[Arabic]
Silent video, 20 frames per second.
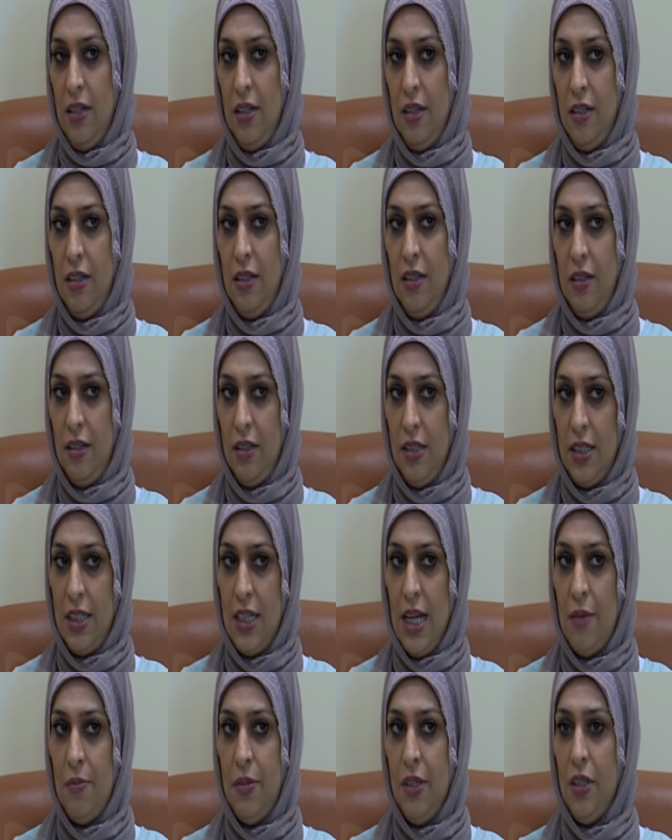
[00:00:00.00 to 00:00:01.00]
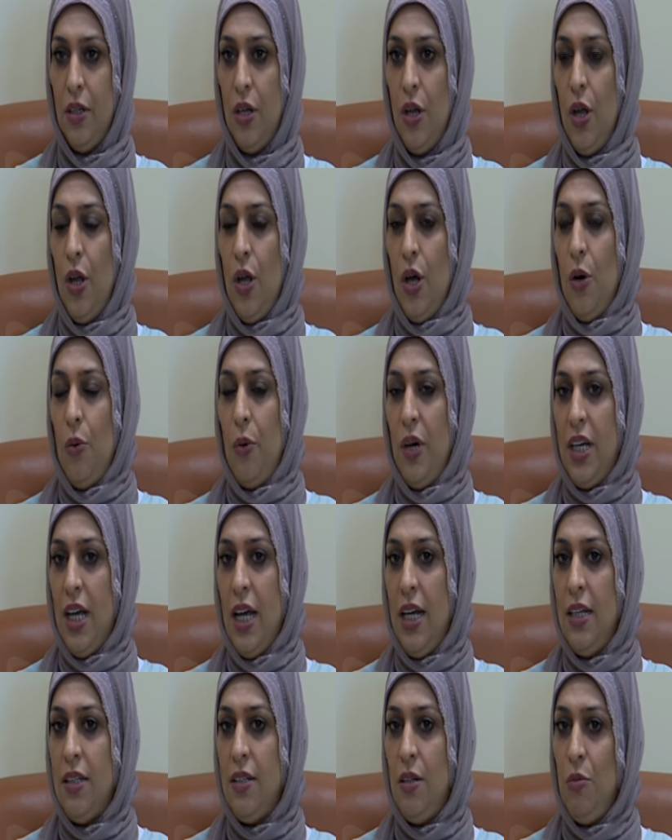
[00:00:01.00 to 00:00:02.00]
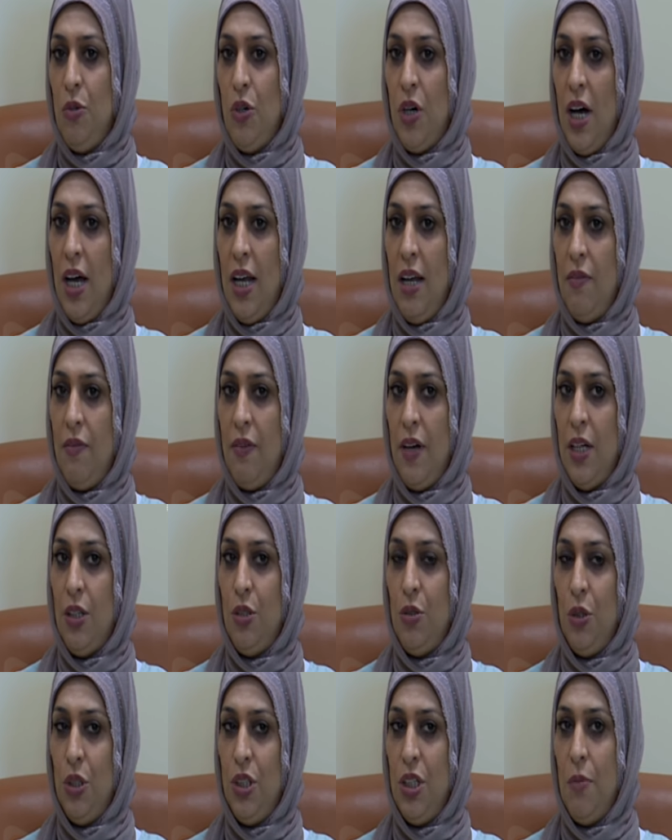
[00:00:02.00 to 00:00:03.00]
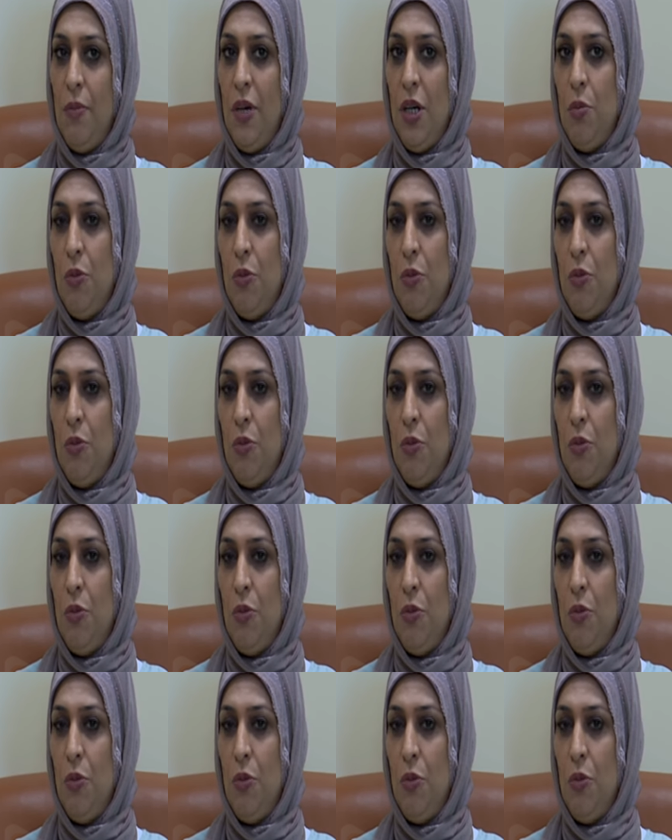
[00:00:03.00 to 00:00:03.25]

السابق وكانت المخالفات تعتبر